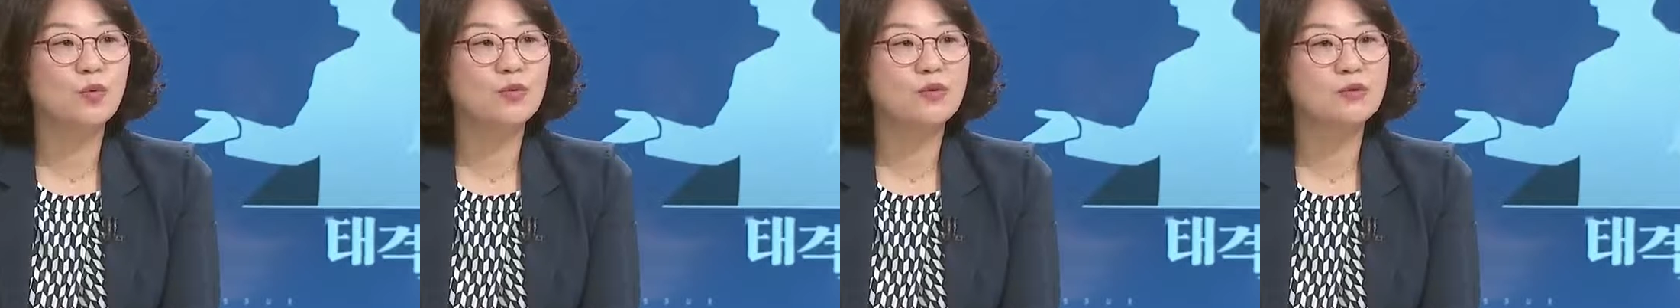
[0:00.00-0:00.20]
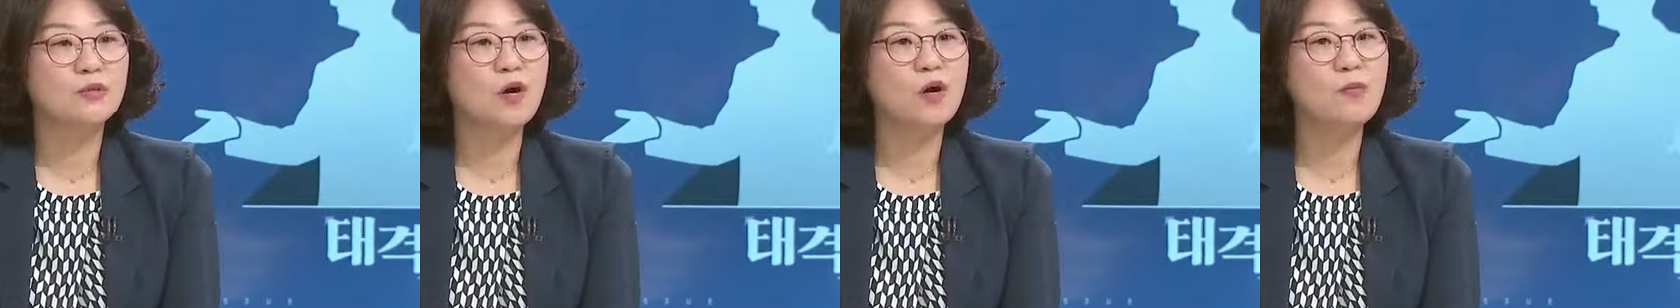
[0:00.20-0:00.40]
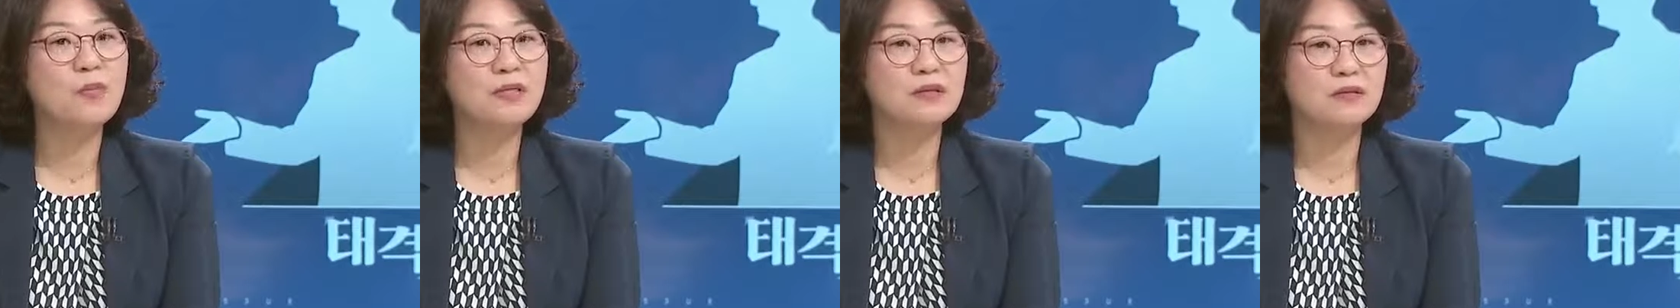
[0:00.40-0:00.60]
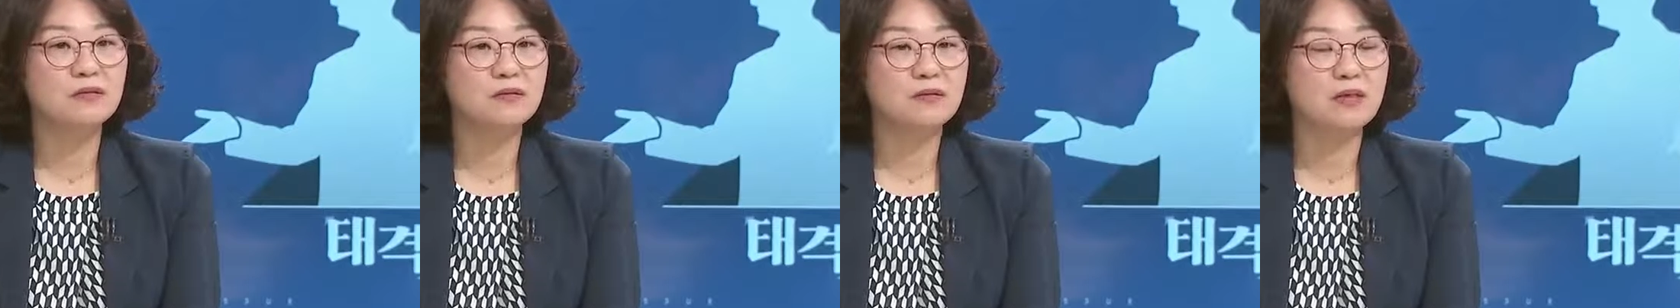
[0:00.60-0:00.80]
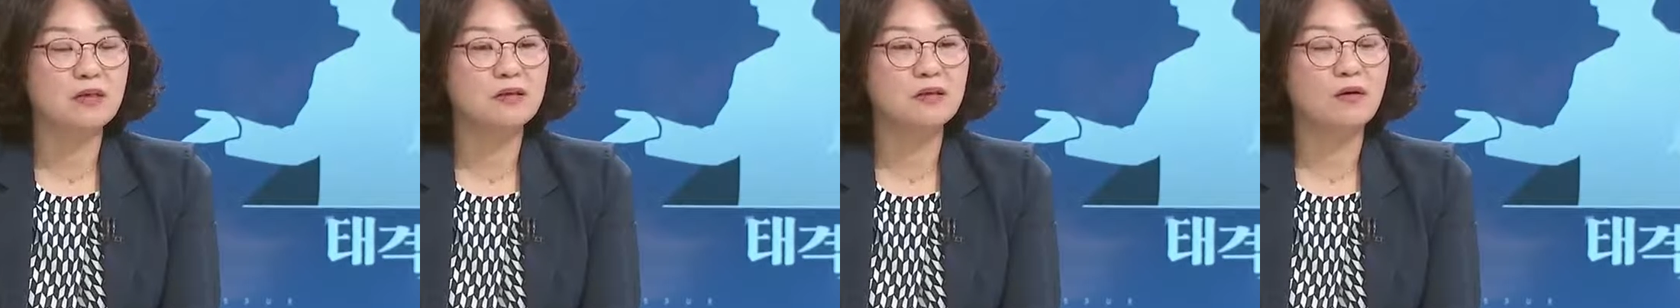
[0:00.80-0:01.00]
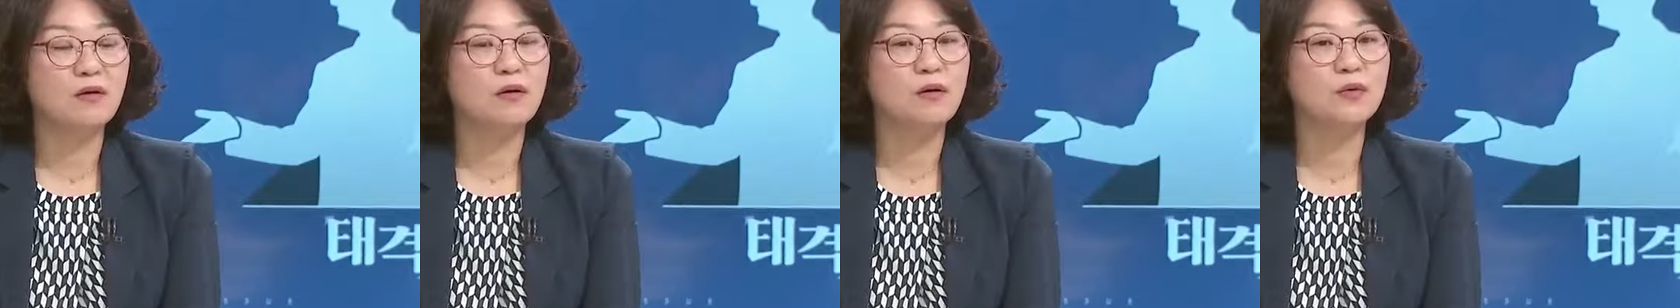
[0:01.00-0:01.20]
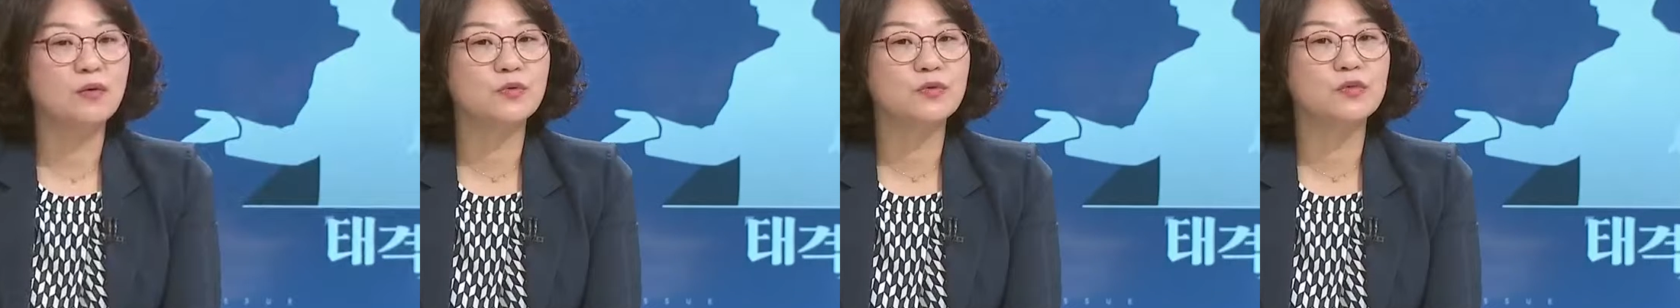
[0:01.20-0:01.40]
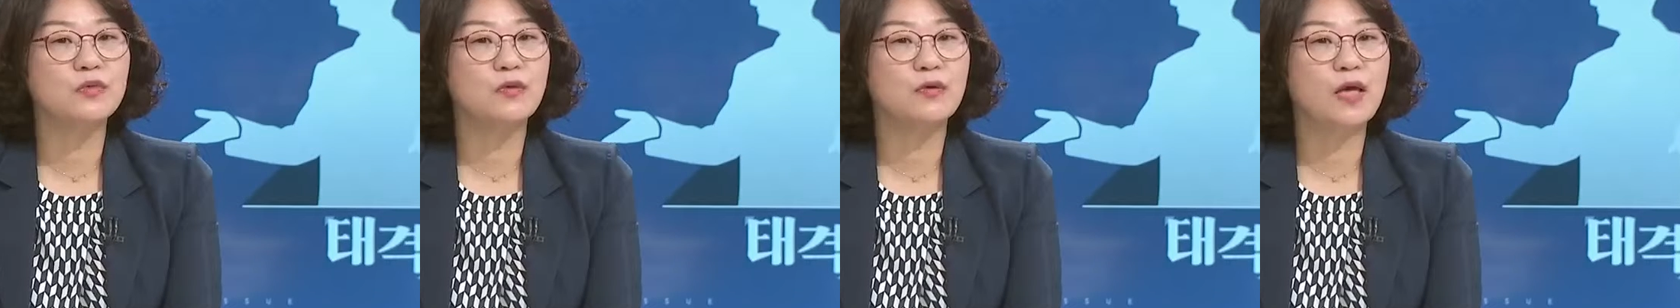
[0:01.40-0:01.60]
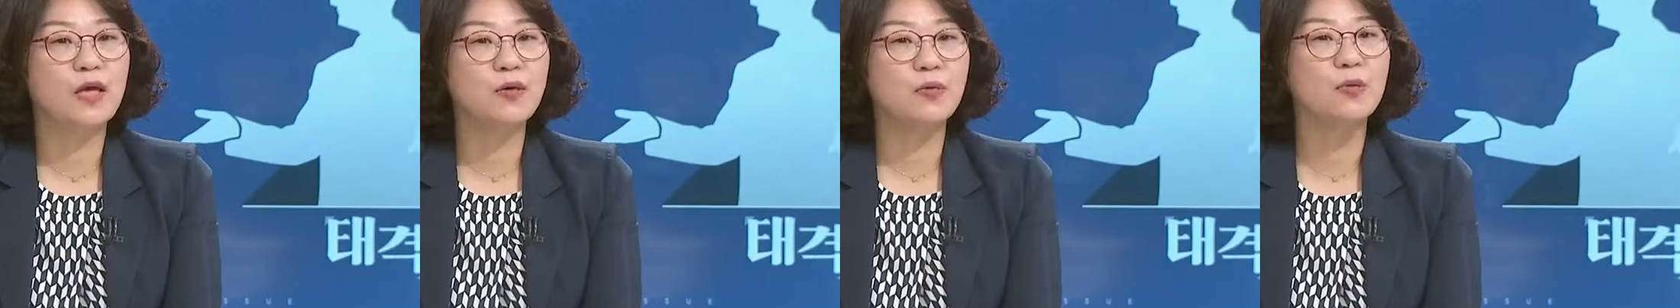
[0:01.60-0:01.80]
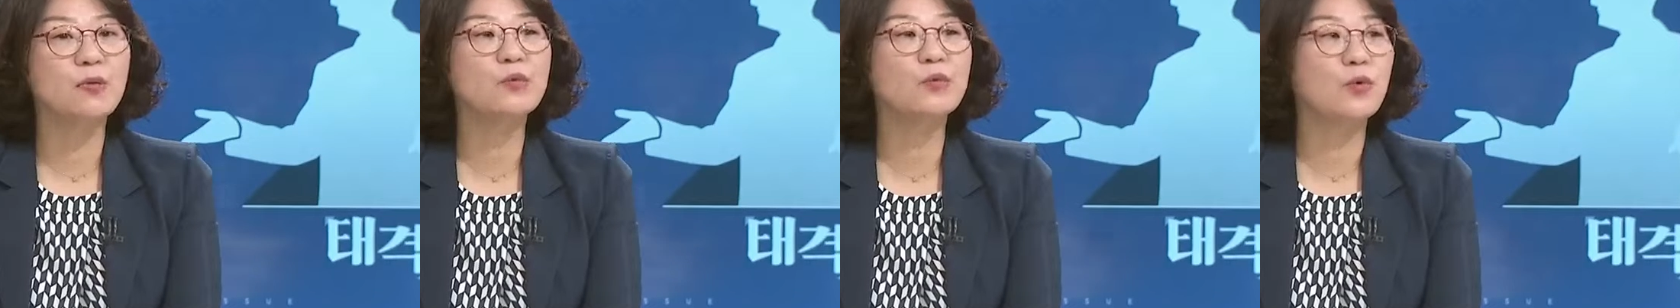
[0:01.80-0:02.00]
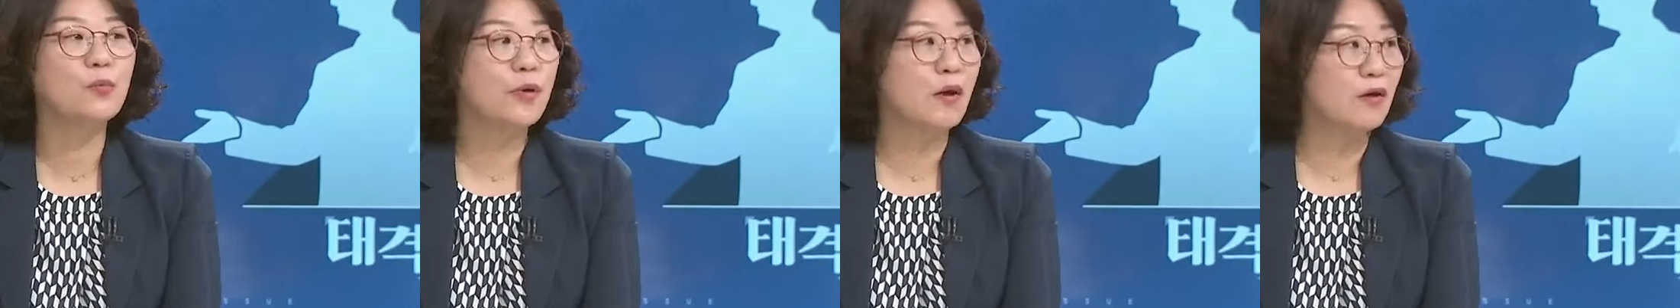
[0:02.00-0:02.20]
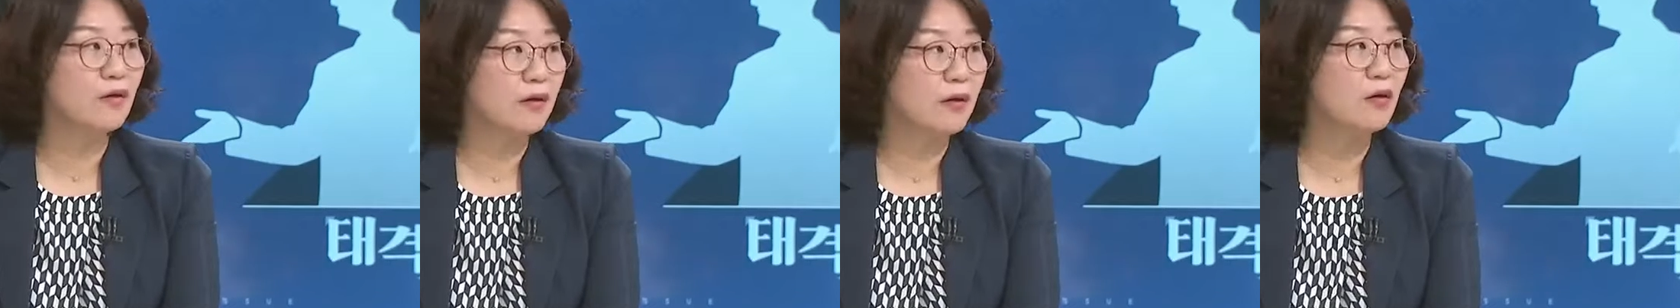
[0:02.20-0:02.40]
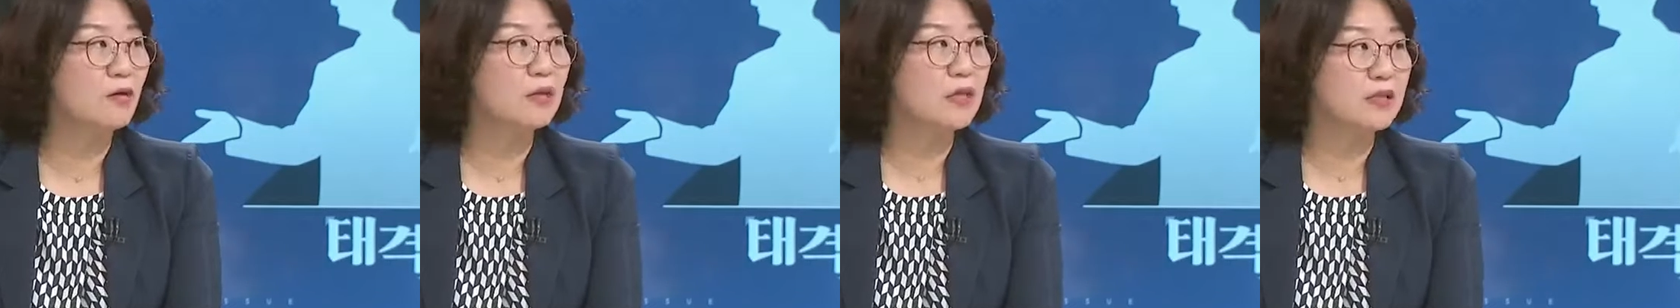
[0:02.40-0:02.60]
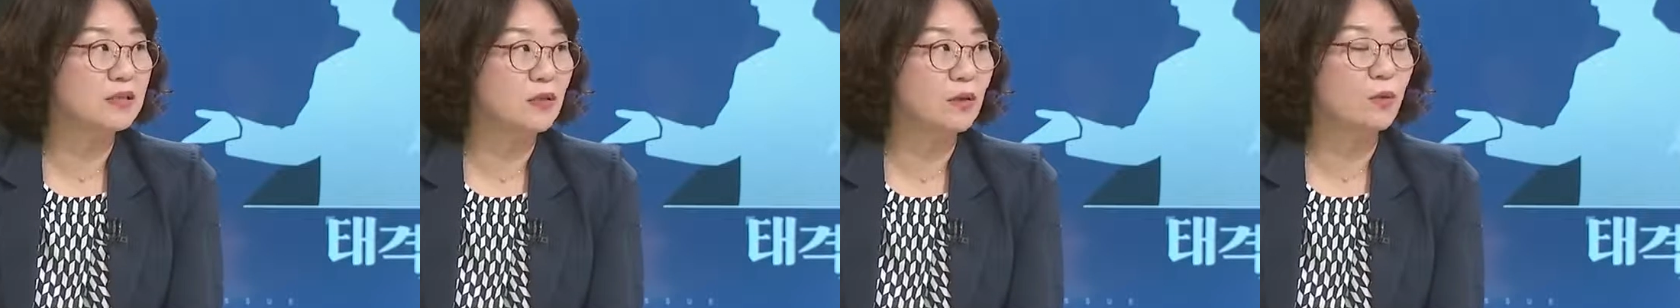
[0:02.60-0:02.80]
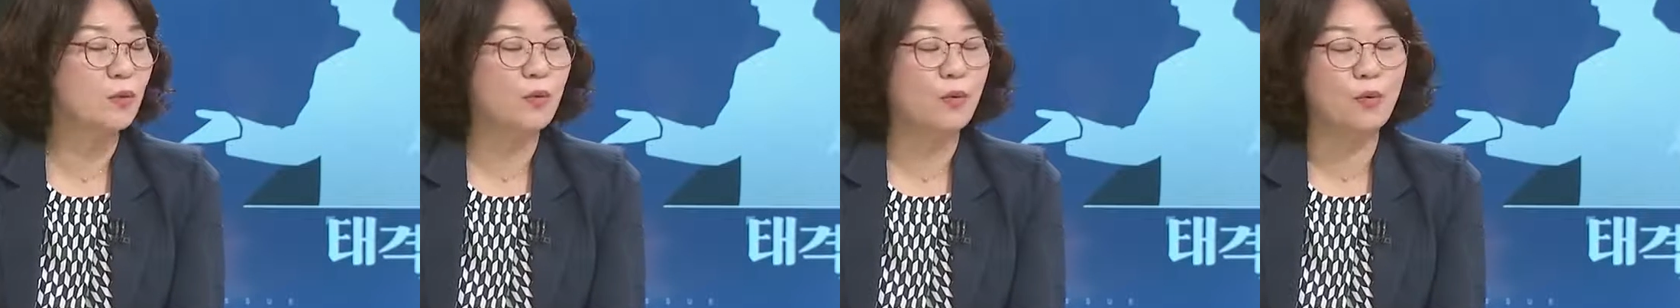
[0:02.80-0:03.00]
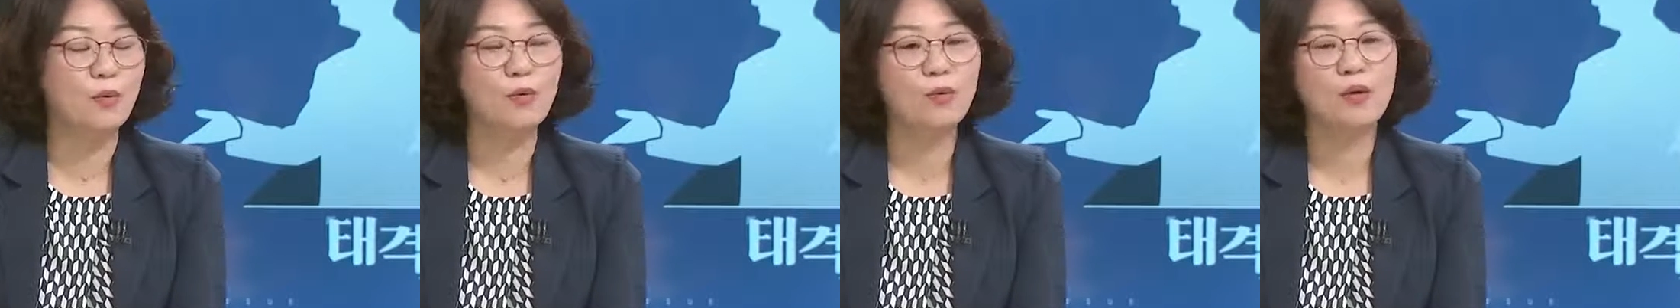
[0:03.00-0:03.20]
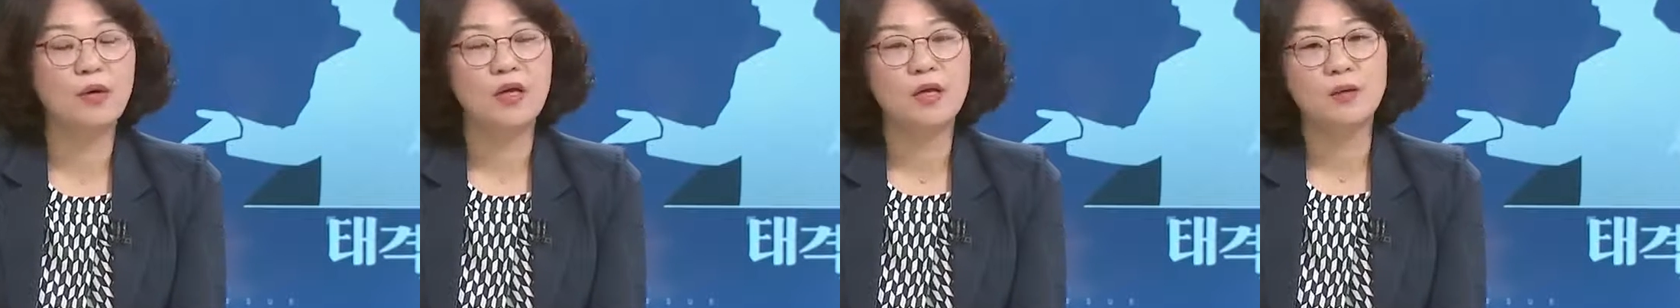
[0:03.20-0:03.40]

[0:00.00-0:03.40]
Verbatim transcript: 그 컨벤션 센터로서의 용도 변경이 있었고